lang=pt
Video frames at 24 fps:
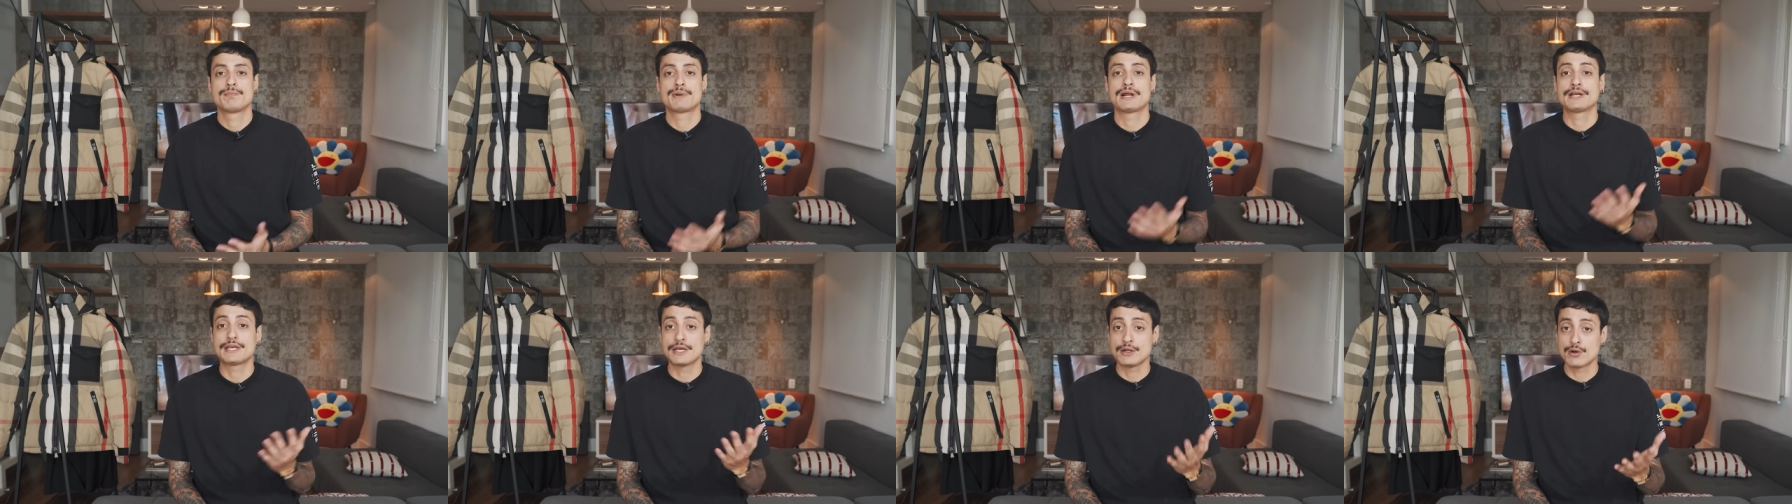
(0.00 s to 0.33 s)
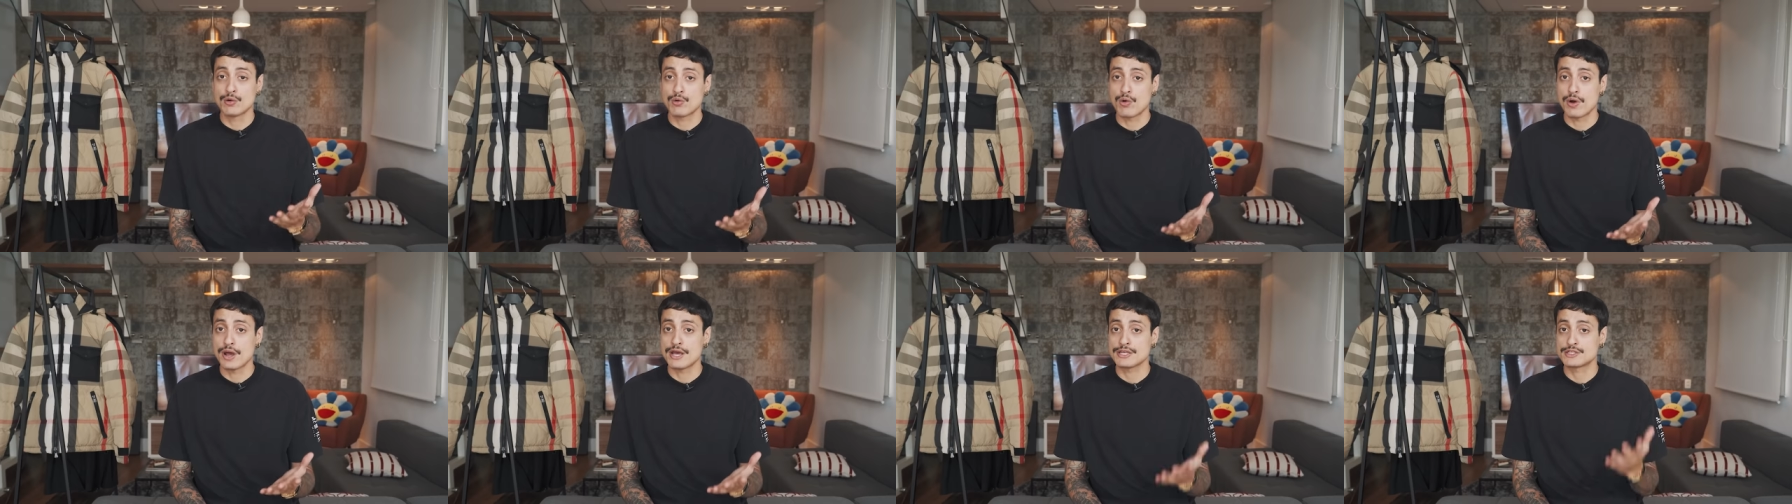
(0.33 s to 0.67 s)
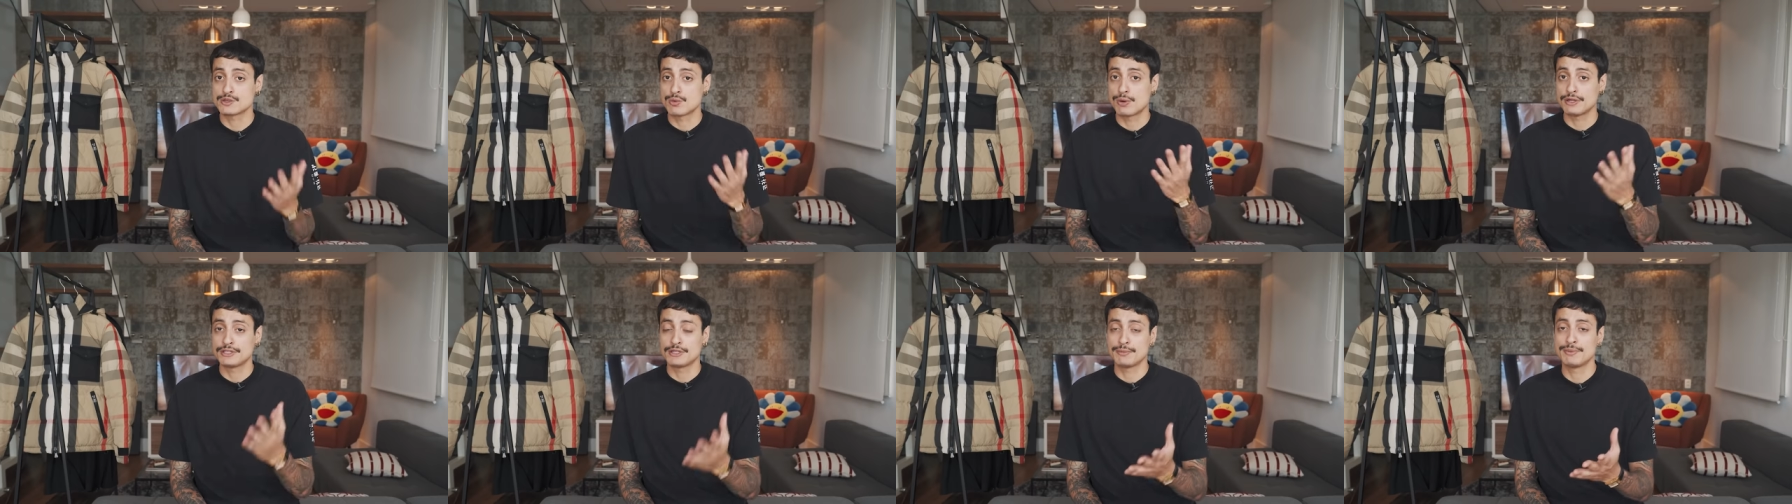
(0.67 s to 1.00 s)
Para quem não
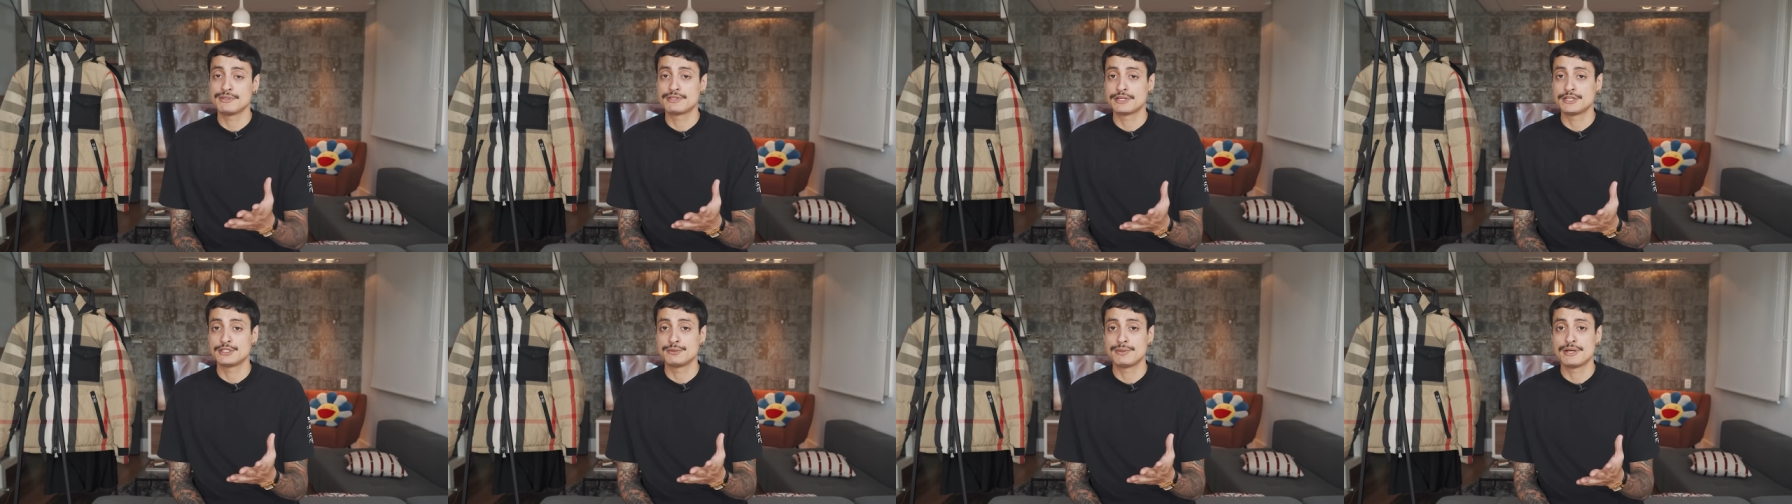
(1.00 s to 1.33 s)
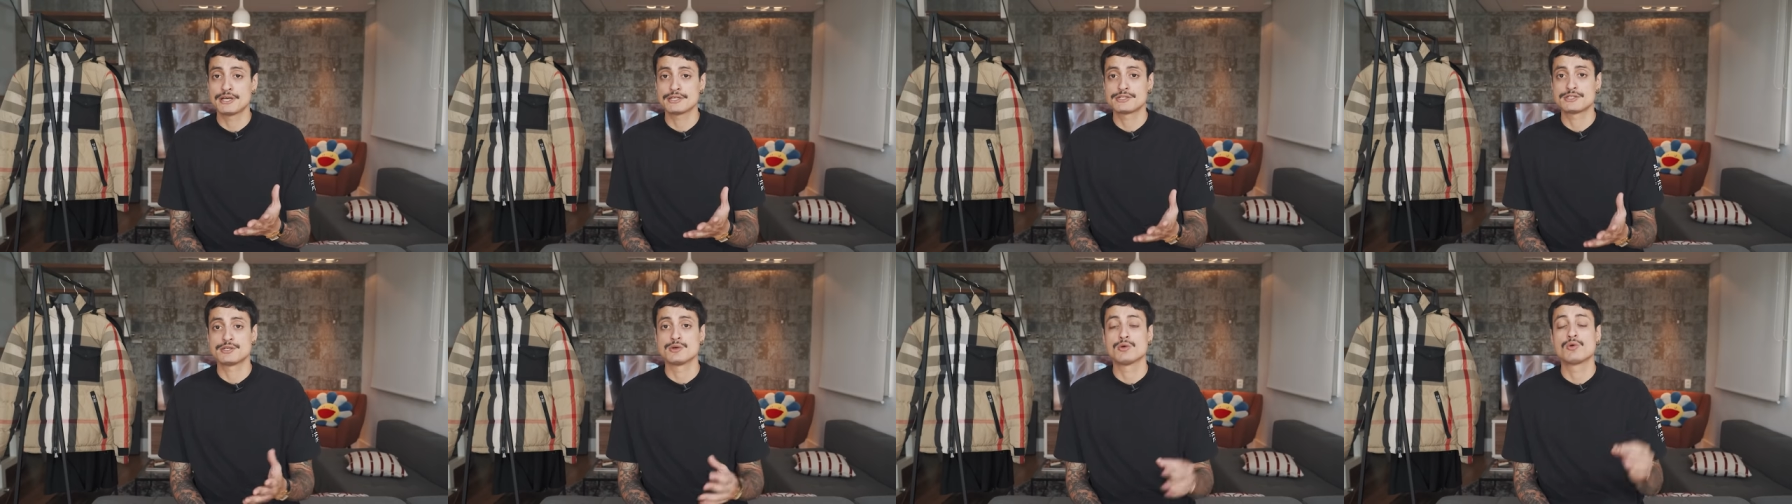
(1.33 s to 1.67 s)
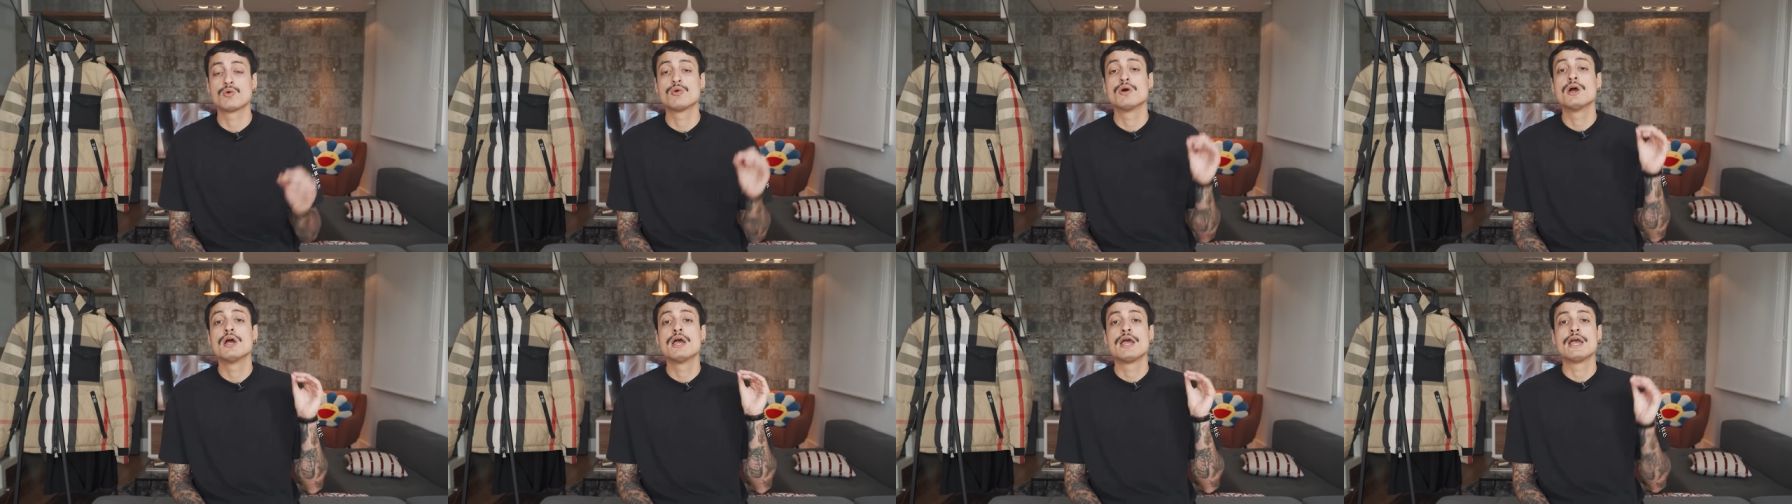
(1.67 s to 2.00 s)
conhece o Iguatemi
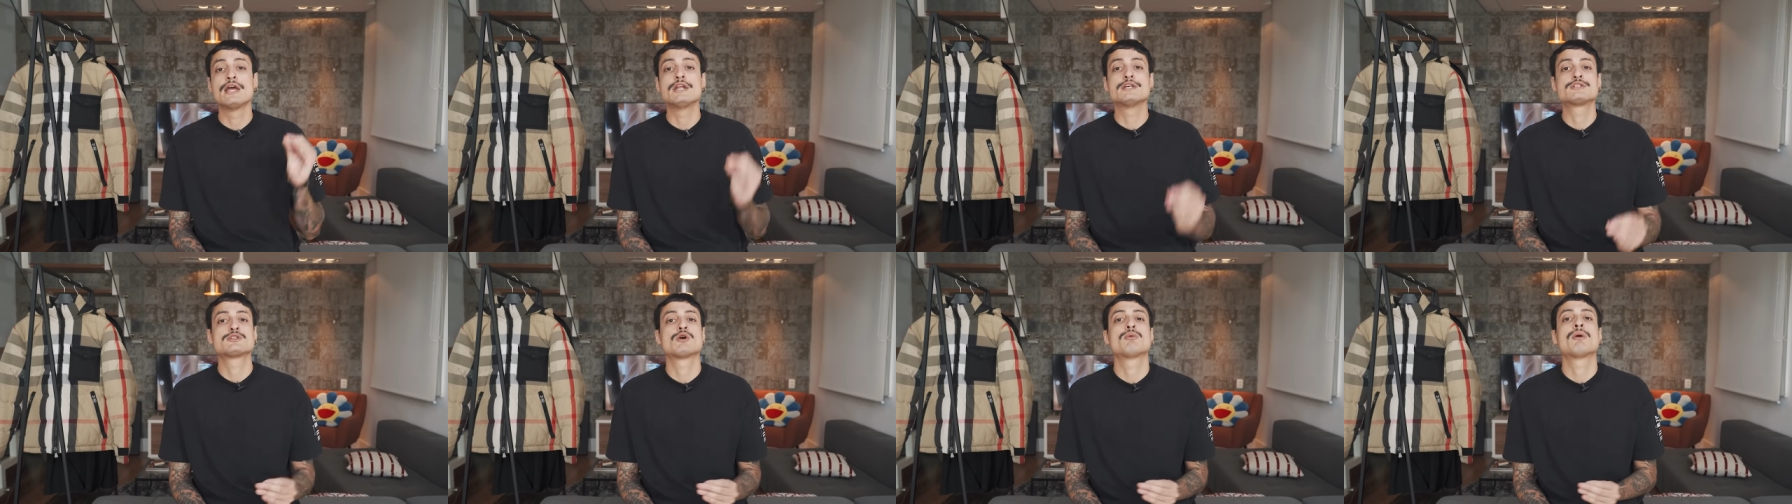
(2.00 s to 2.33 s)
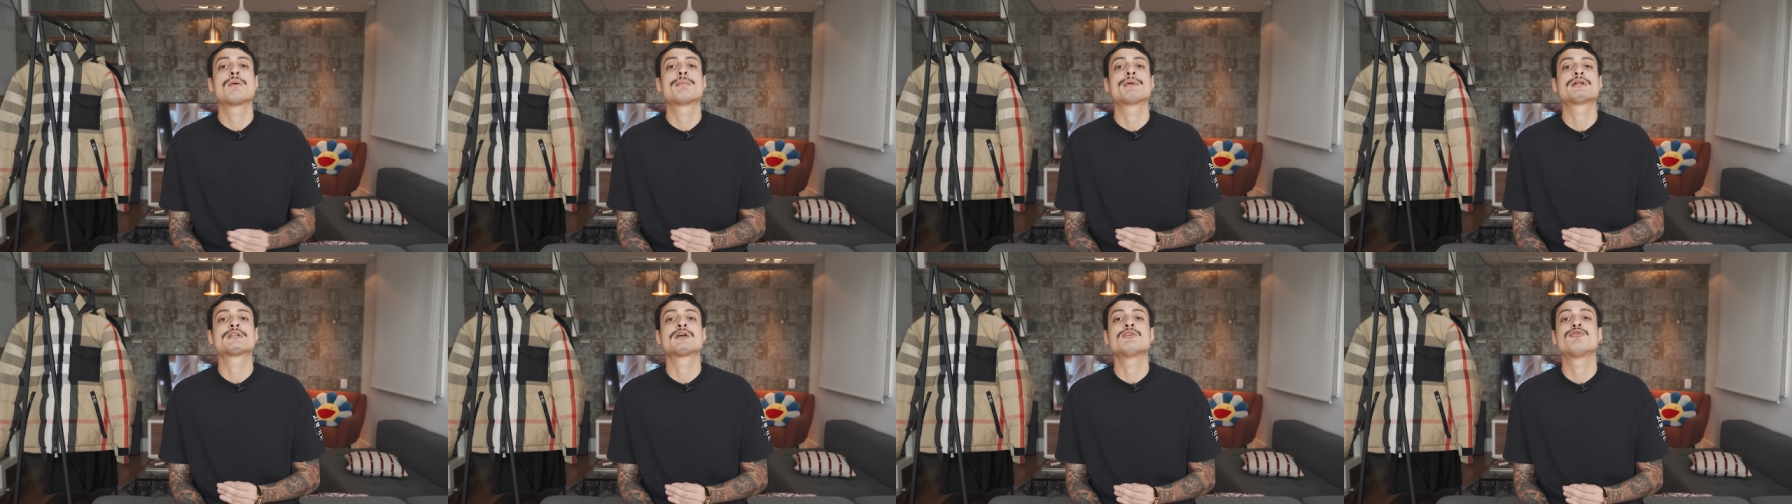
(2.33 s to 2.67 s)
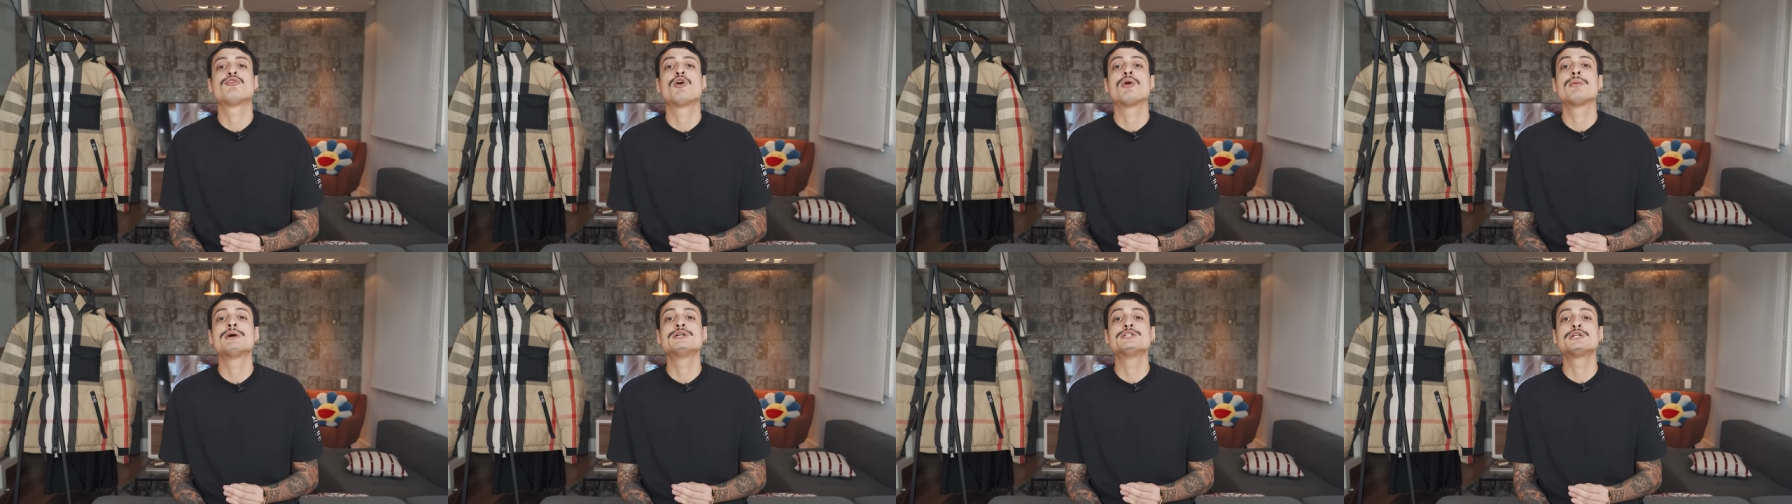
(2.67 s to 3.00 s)
365, eles são uma
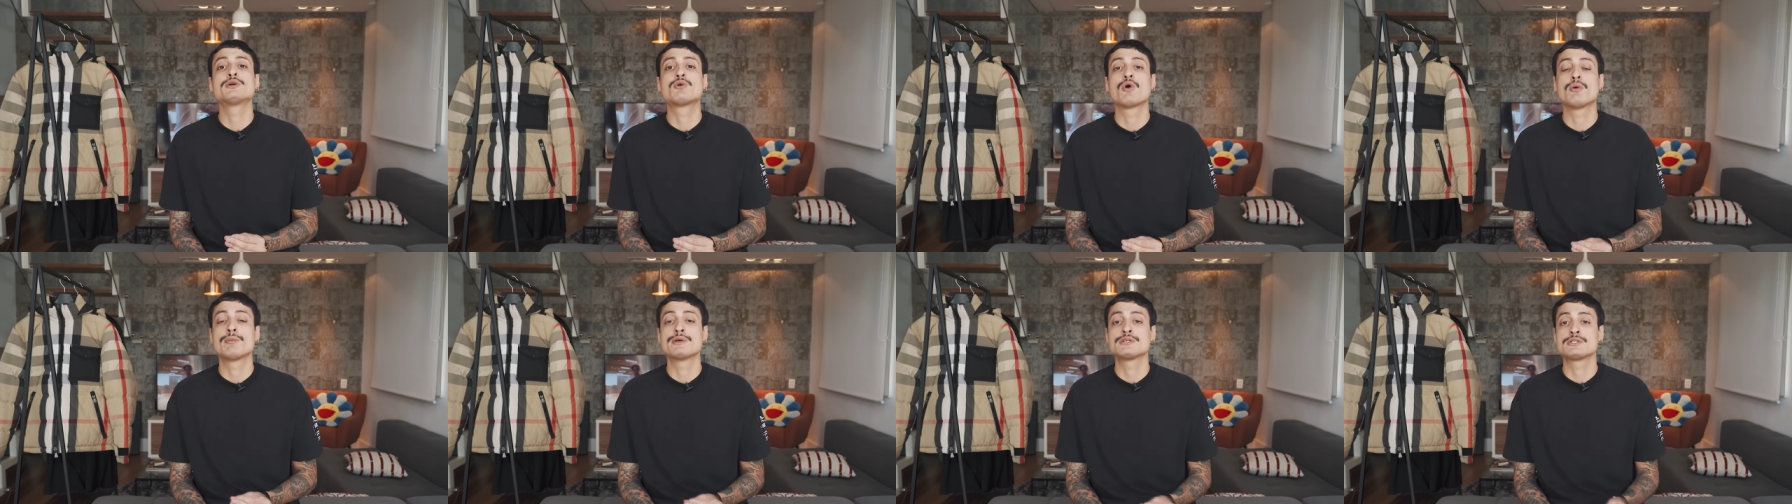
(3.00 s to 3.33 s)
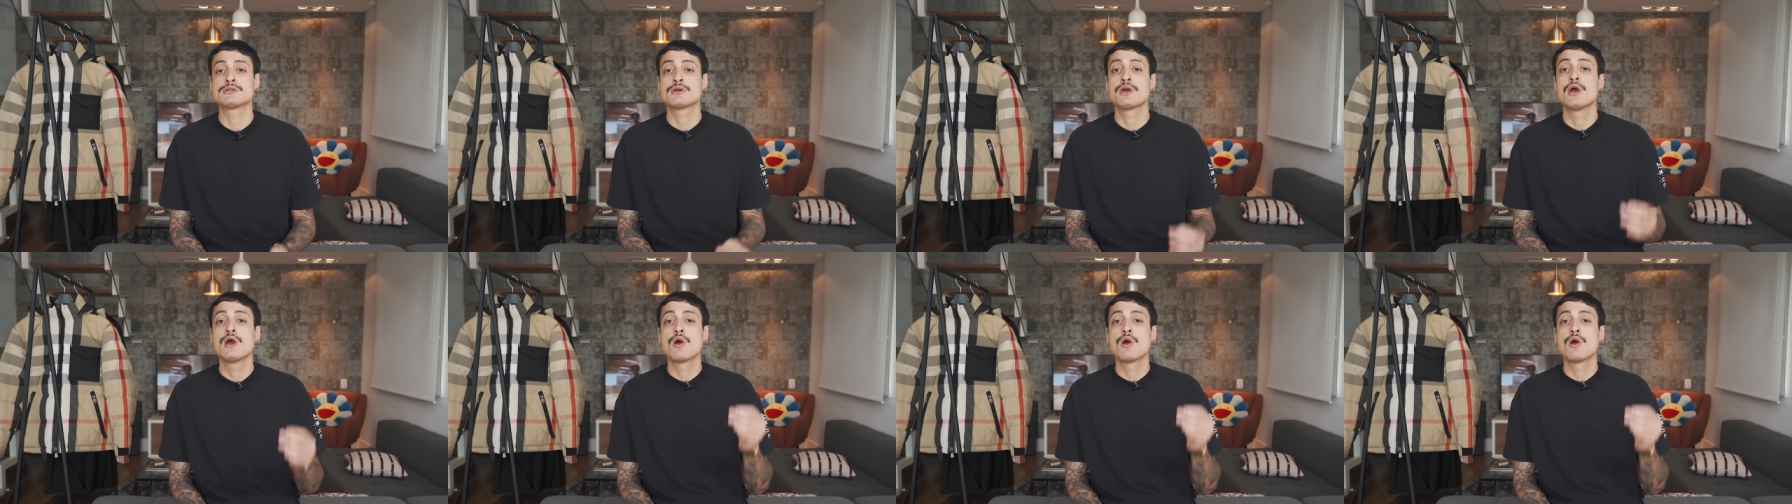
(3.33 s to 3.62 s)
plataforma de e-commerce